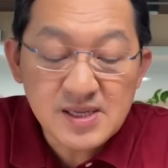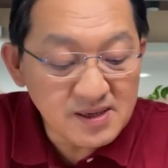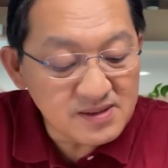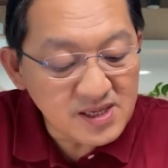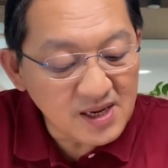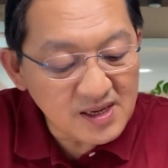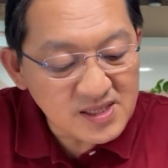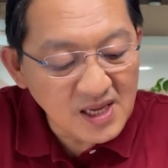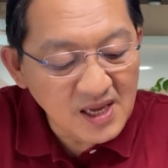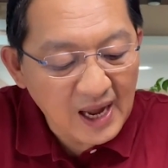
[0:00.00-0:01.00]
ซึ่ง
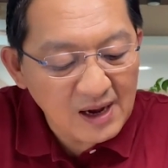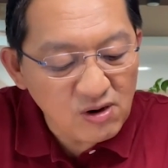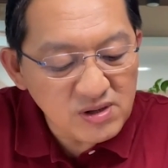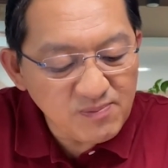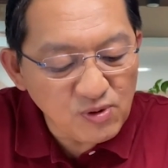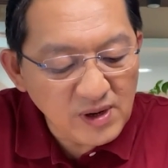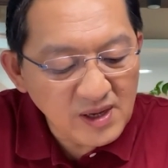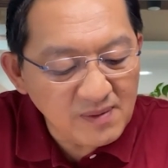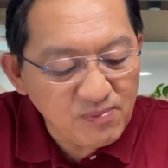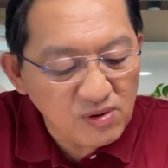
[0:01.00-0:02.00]
JCR ของญี่ปุ่น
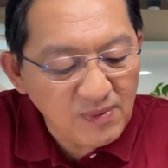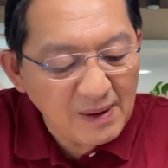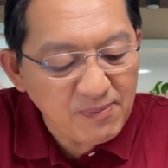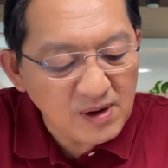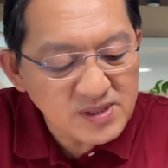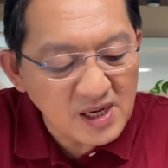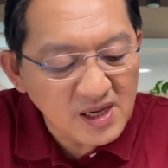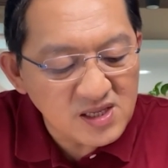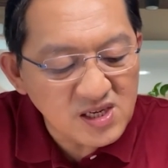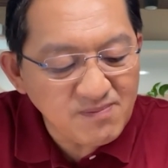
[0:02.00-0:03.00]
ให้เหตุผลว่าเพราะเศรษ
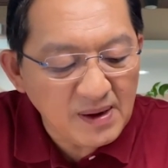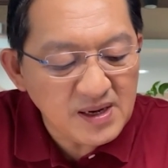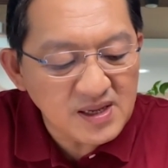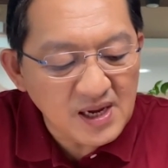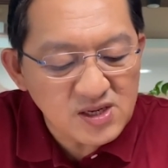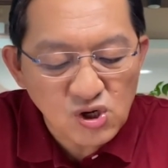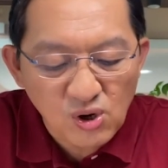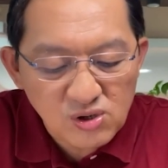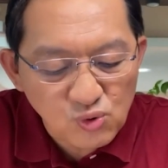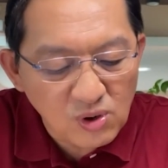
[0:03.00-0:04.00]
ฐกิจจีนแผ่นดินใหญ่
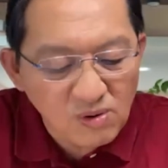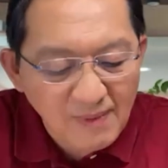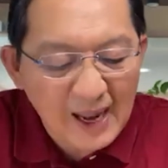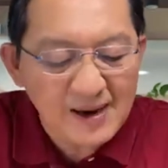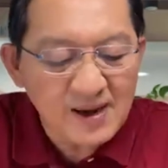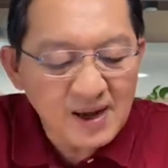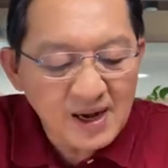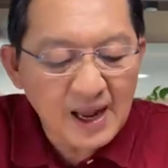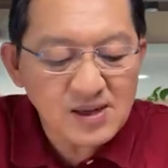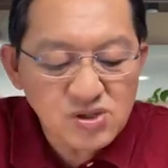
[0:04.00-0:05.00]
ชะลอตัวลงมาก
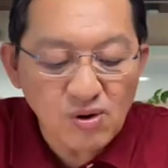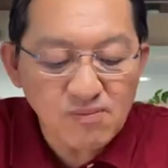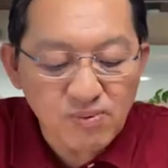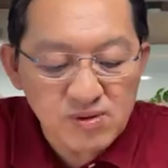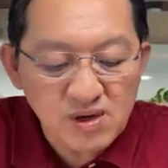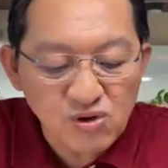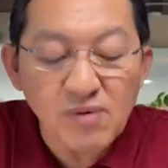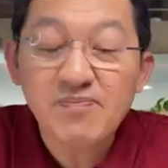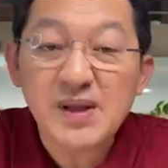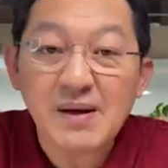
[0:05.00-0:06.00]
และส่งผลกระ
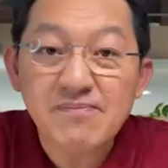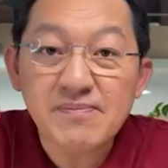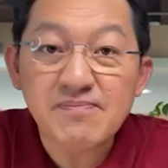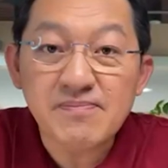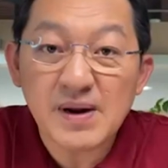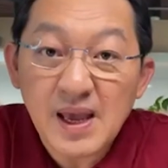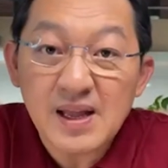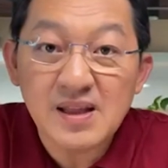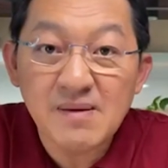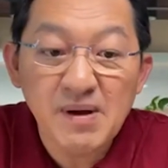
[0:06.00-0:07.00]
ทบกับประเท
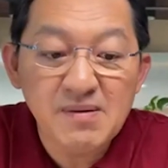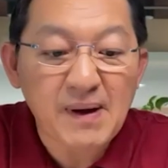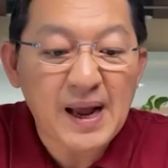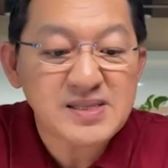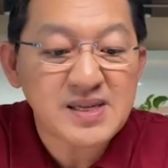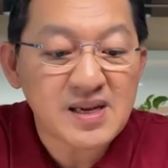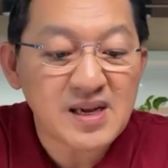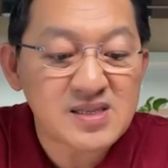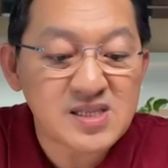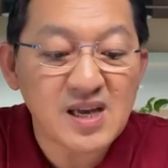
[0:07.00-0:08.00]
ศที่พึ่งพาเศรษฐ
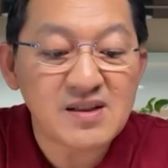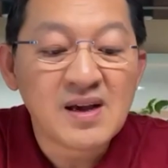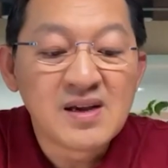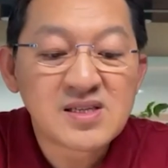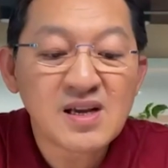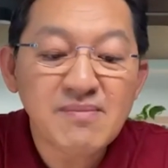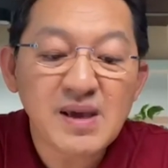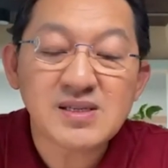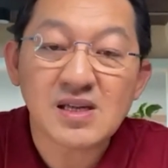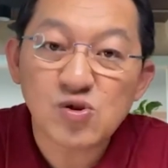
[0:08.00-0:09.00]
กิจจีน ซึ่ง
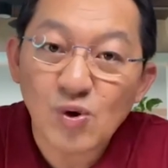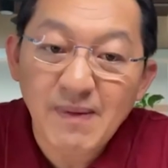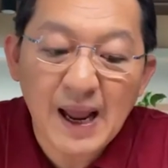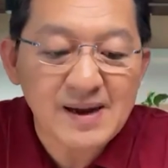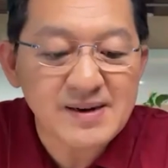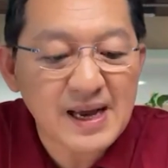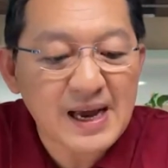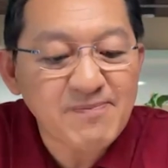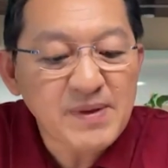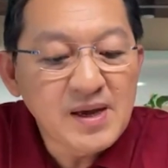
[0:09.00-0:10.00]
มีสัดส่วนมาก
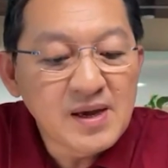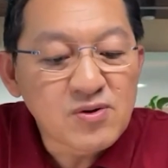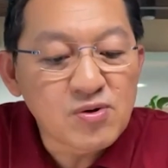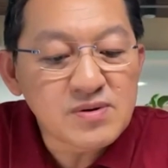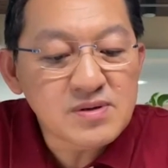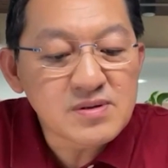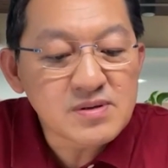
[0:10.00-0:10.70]
นะครับคุณ